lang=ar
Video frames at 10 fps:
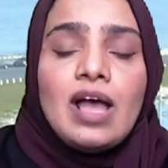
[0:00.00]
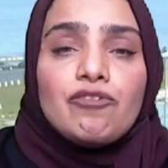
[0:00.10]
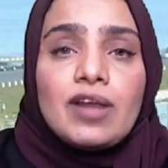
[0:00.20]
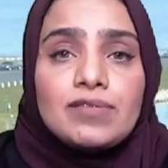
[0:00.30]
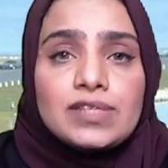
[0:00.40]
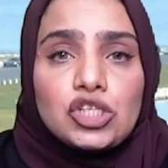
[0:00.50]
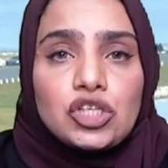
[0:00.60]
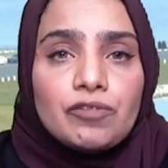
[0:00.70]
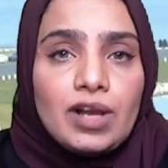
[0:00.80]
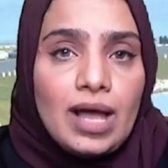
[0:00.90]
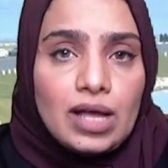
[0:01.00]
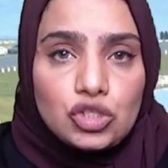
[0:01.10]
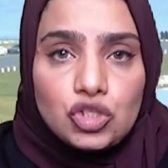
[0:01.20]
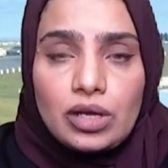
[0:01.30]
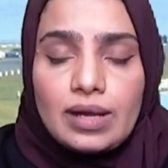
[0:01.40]
فنفس الشيء في
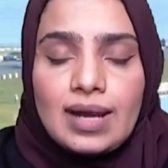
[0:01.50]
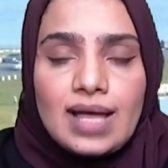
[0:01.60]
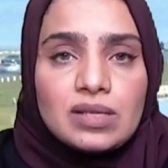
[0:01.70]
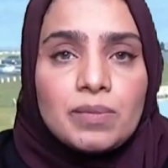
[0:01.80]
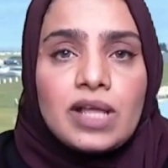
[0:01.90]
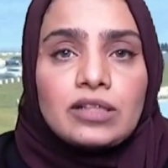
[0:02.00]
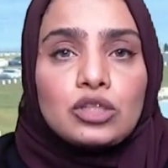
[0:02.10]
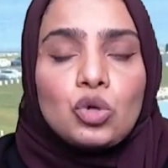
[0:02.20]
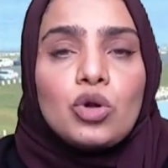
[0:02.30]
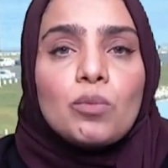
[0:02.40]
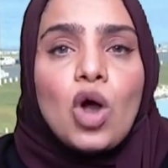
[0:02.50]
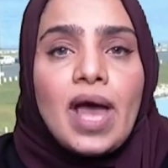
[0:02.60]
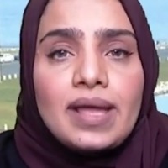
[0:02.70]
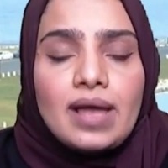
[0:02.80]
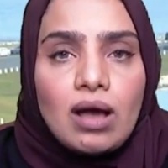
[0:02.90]
الحج لازم انك تكون
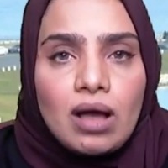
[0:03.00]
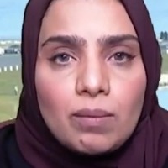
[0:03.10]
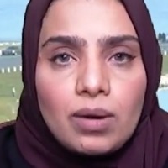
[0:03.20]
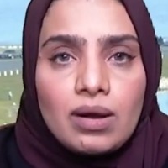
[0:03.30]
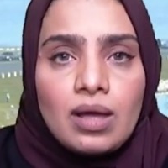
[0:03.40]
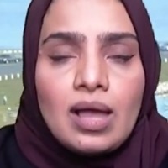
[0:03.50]
مهيئ قبل